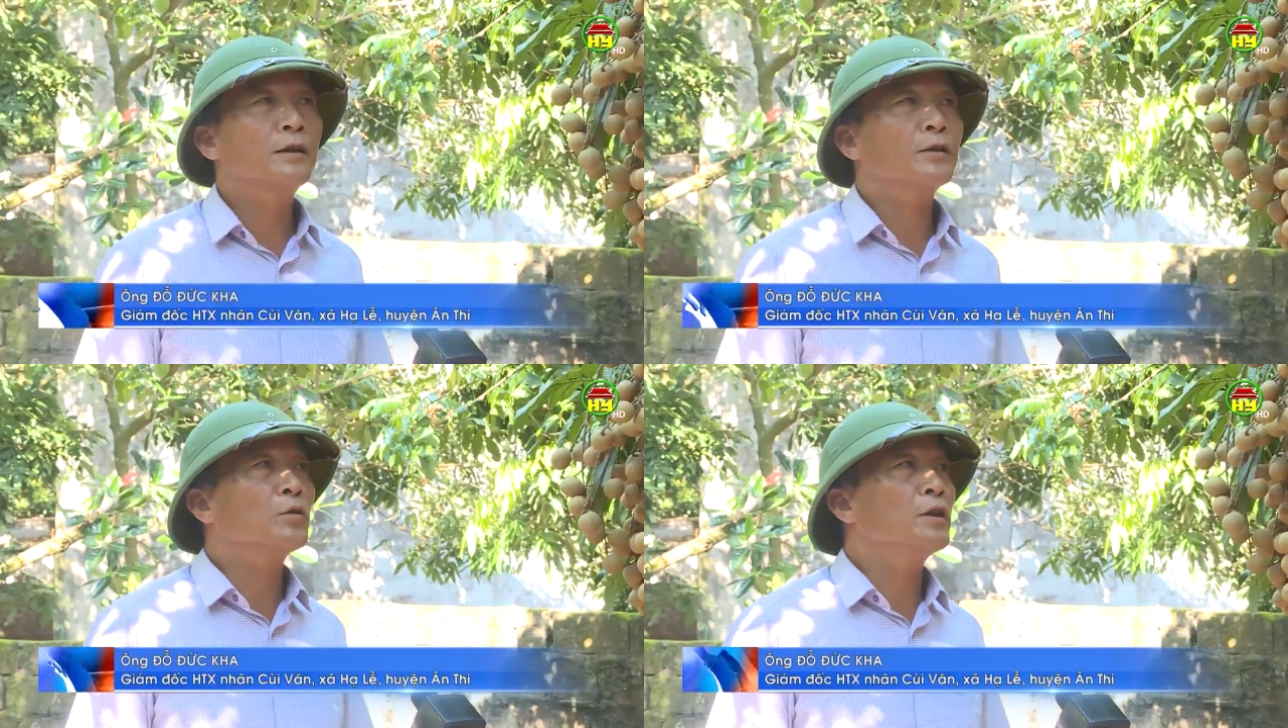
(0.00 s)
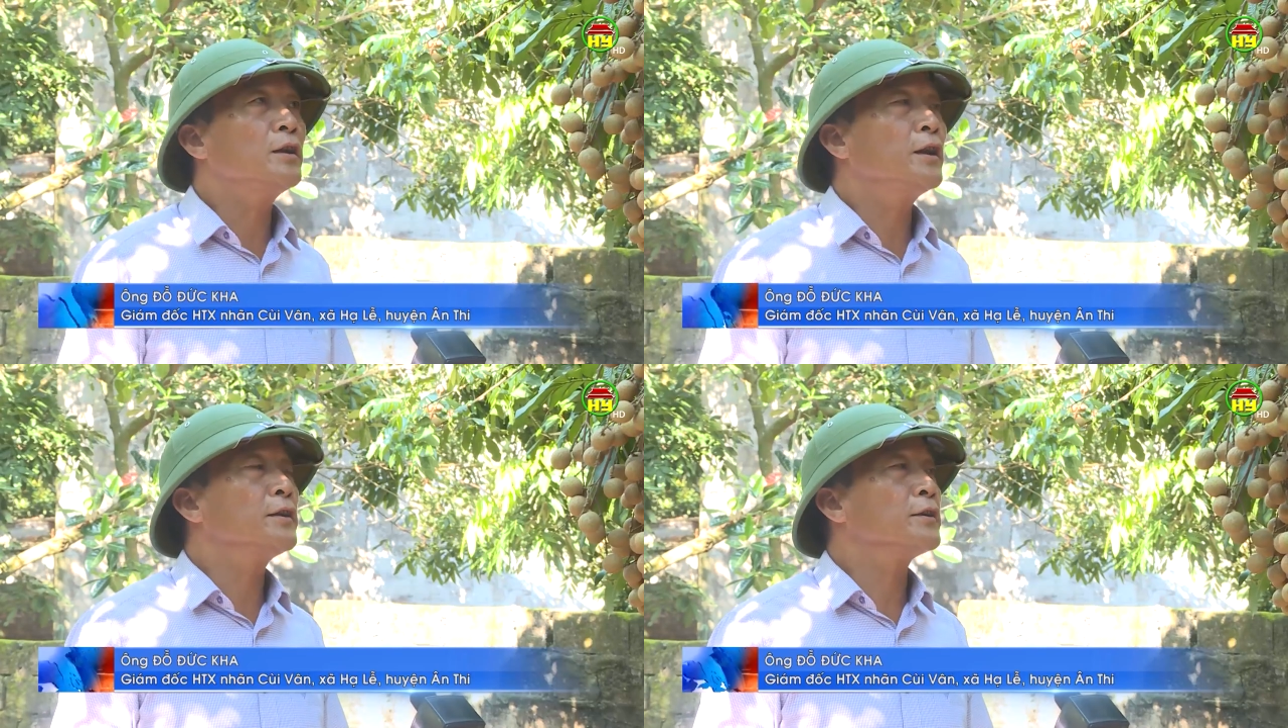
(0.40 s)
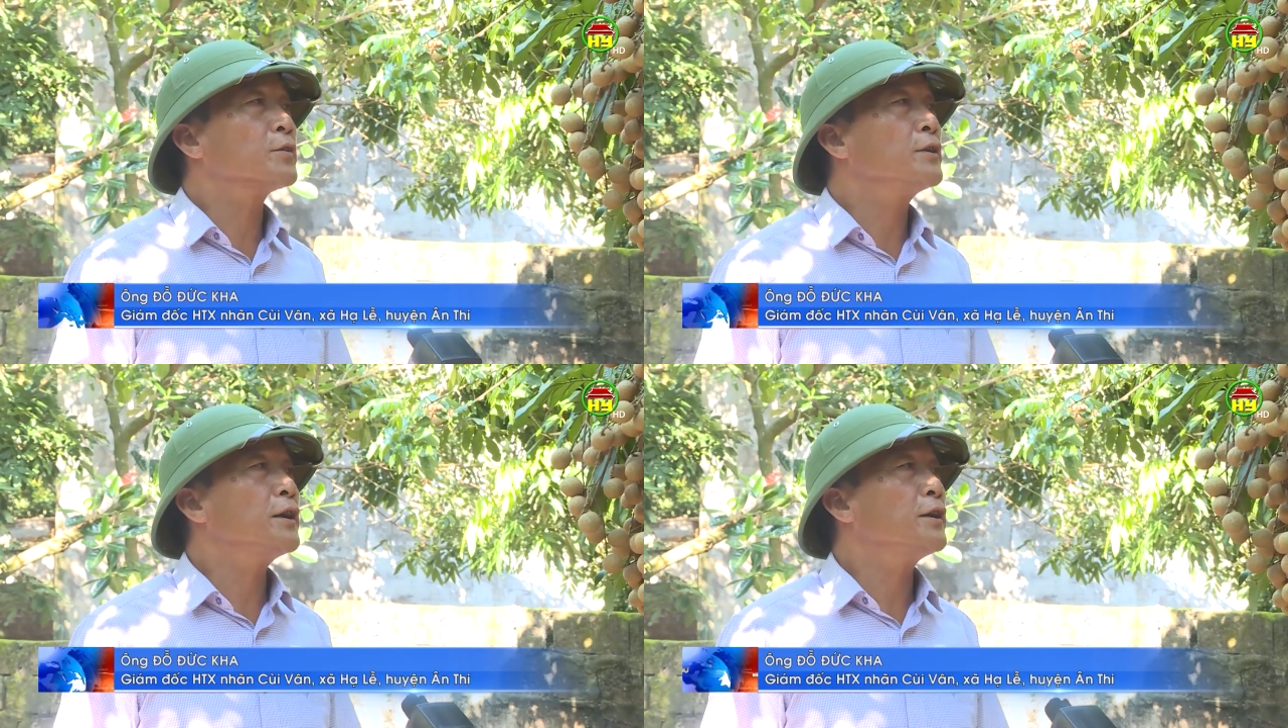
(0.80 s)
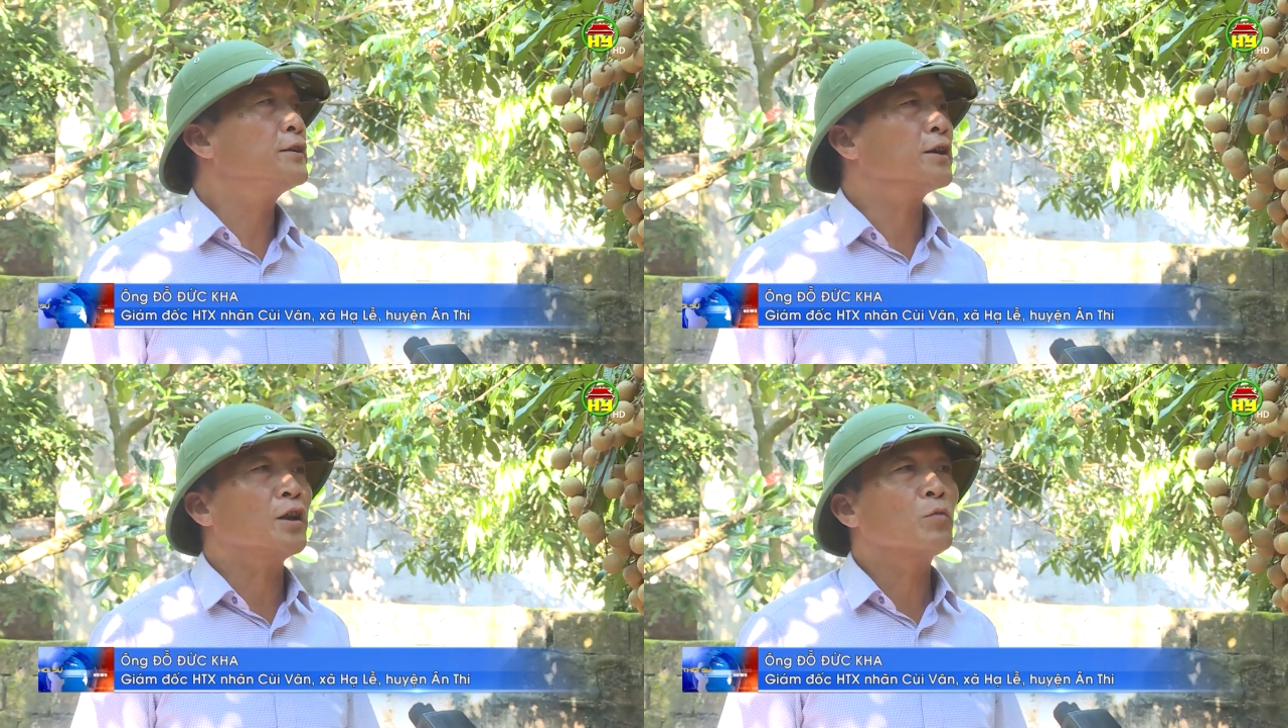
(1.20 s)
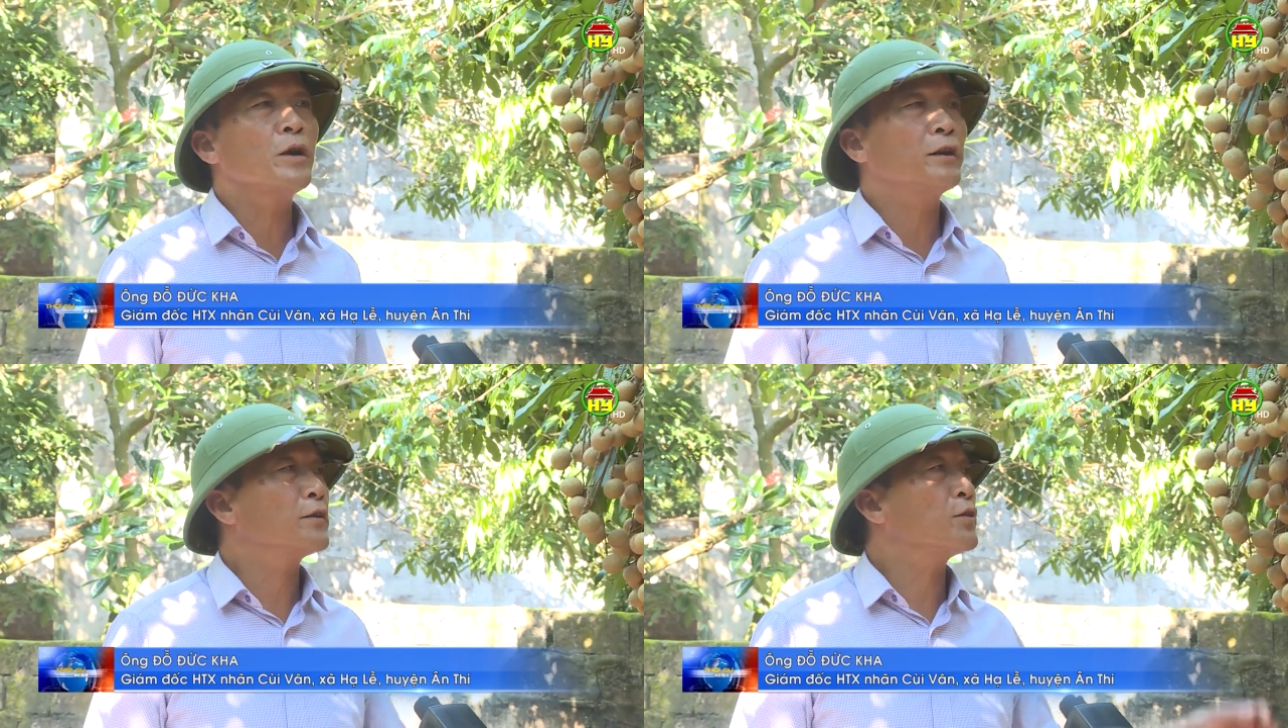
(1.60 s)
Khi tôi lớn lên thì tôi đi đi chợ Long
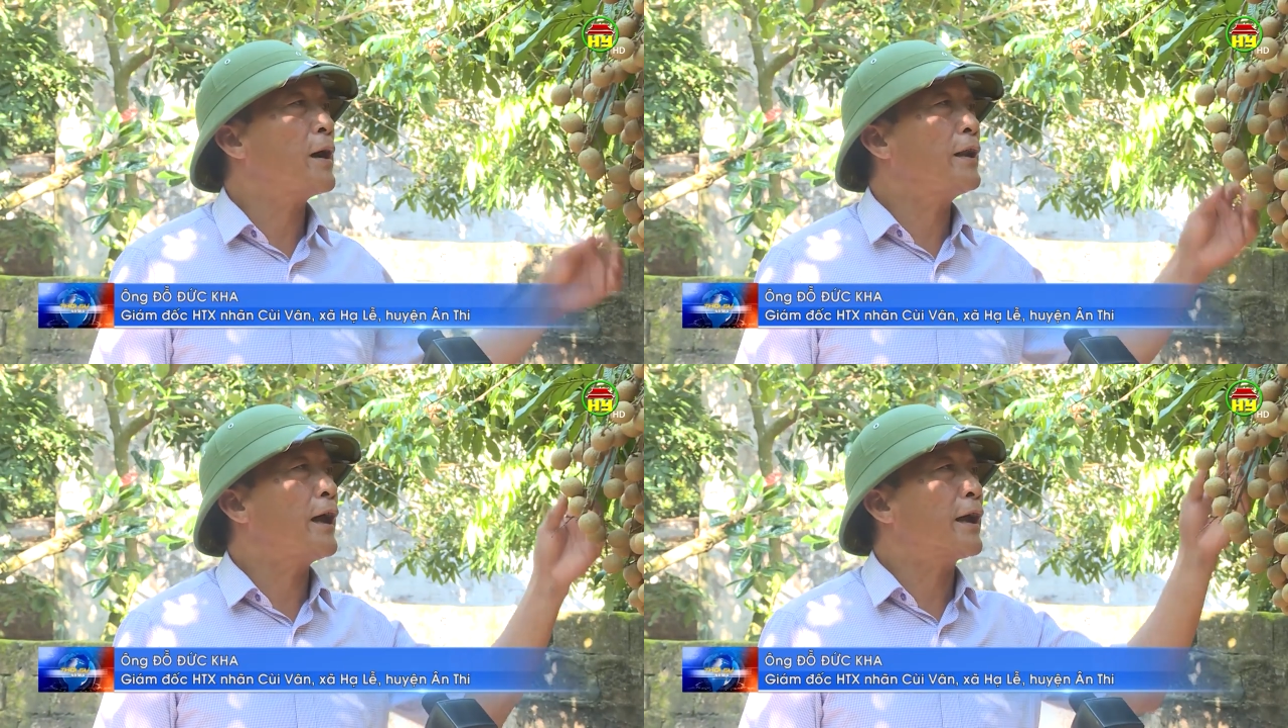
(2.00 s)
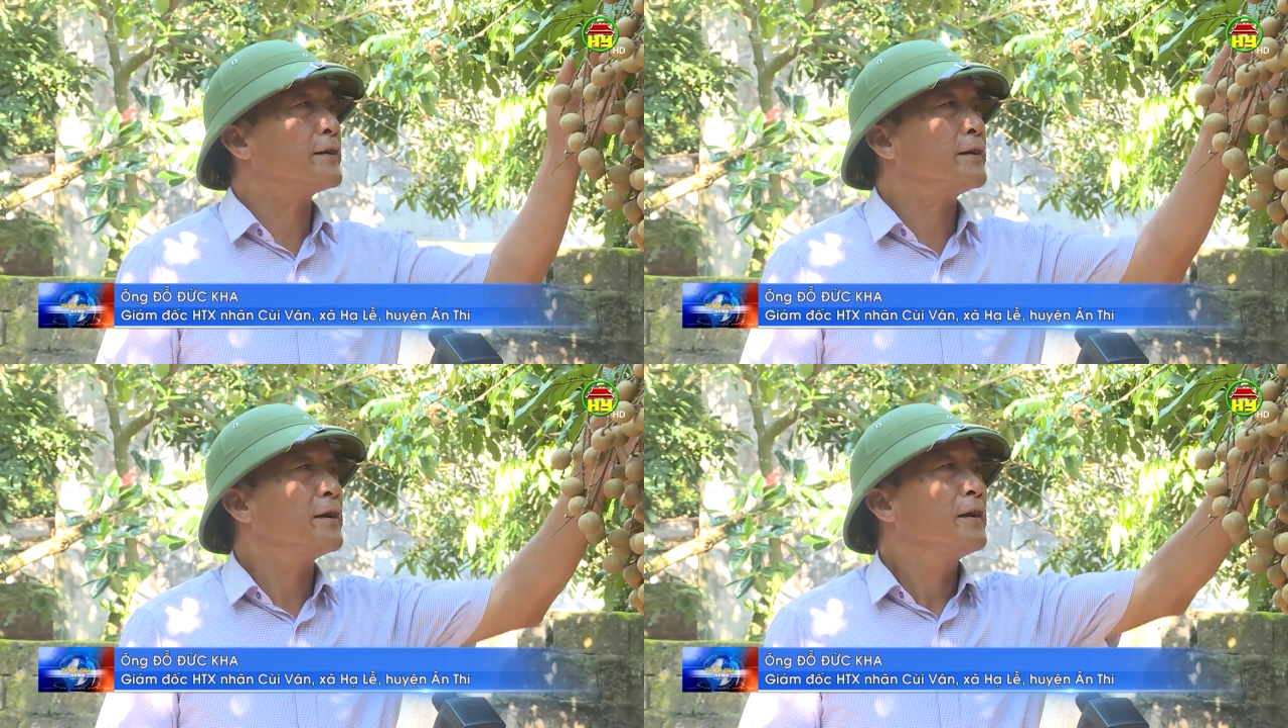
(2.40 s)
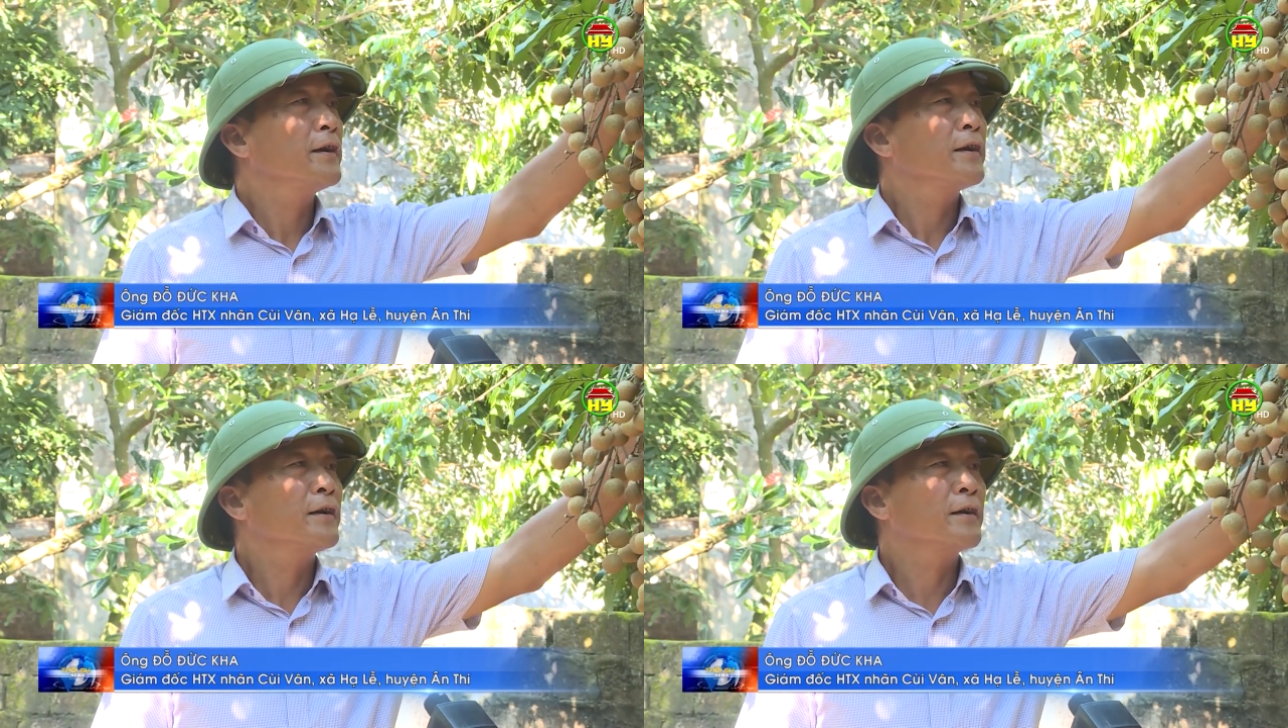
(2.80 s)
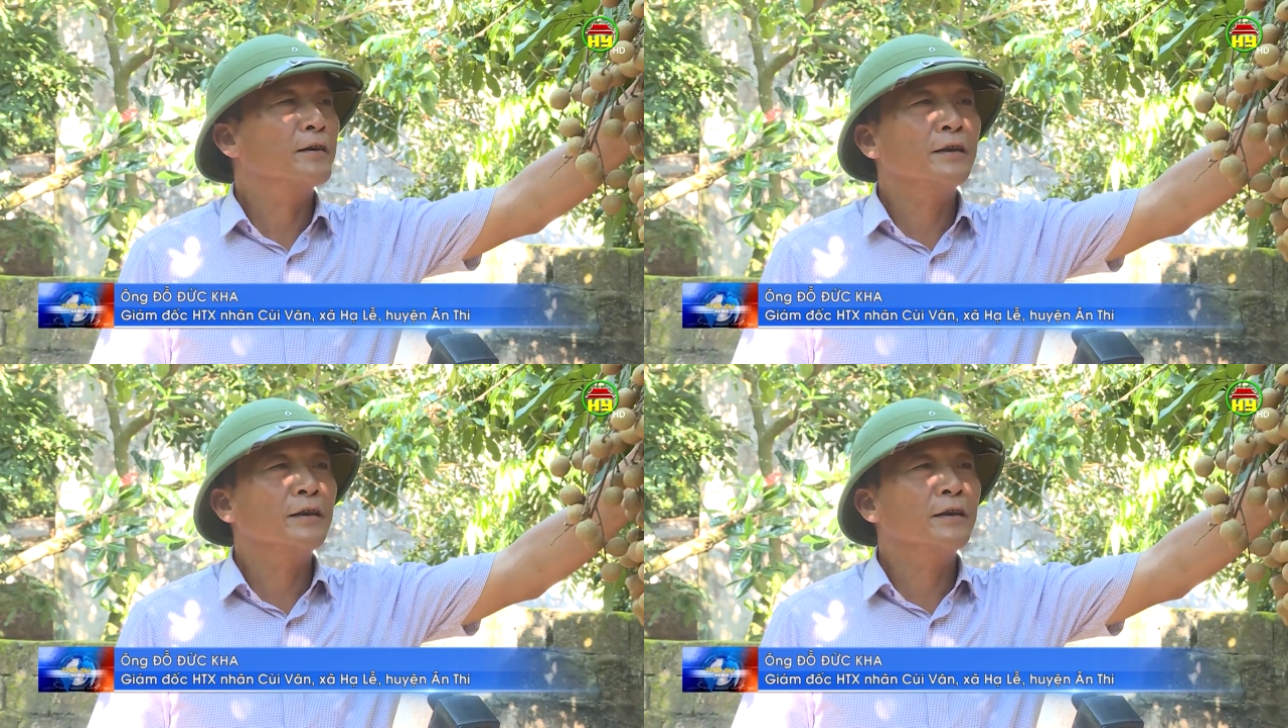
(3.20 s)
Biên ấy, tôi bán hàng thì ờ,